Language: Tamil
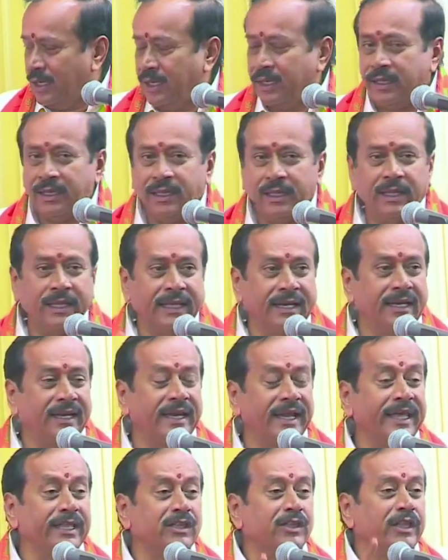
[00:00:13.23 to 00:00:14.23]
இல்லை
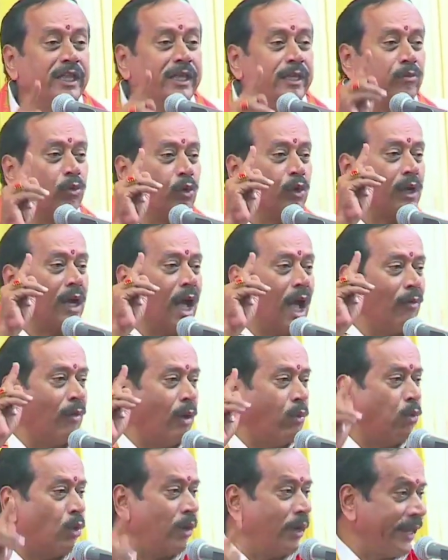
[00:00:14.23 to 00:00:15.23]
திமுகவை
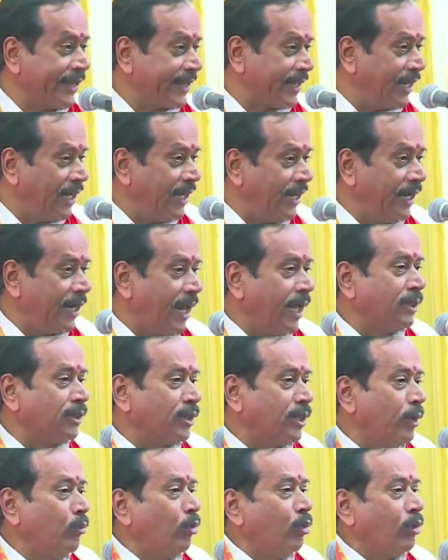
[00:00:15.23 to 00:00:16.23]
உடைக்கலைன்னா
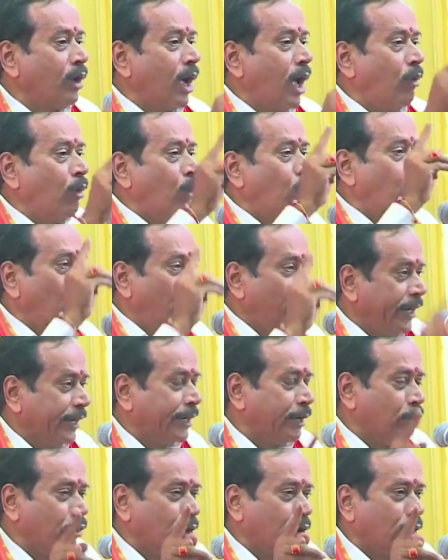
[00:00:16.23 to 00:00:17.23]
திமுகவை
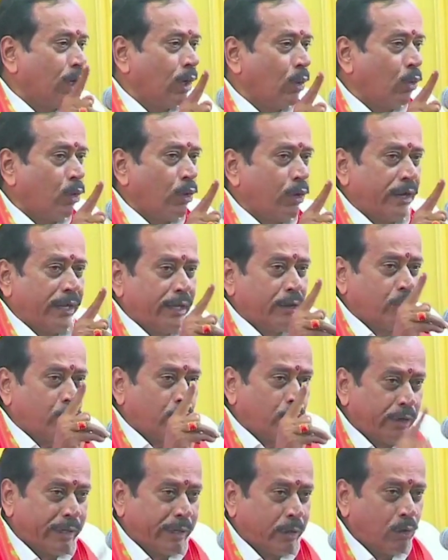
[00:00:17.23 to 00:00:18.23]
ஒழிக்கணுங்கிற ஒரே
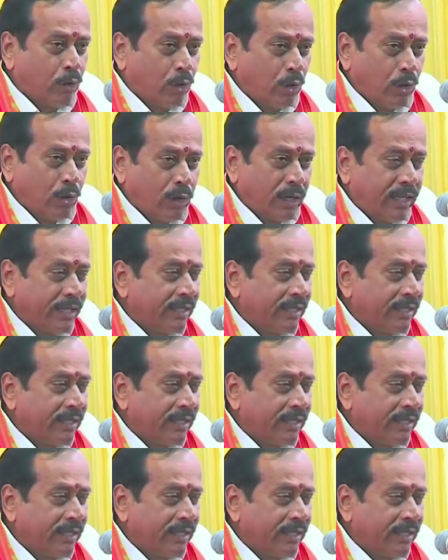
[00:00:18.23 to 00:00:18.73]
குறிக்கோளோட இந்த